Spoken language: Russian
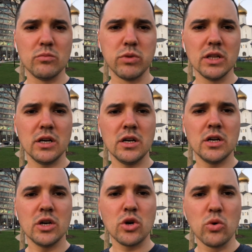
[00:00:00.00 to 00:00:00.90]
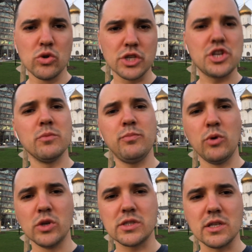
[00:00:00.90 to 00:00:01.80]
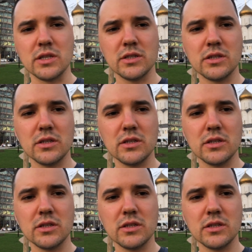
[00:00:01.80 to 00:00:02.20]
было хуже, чем «после».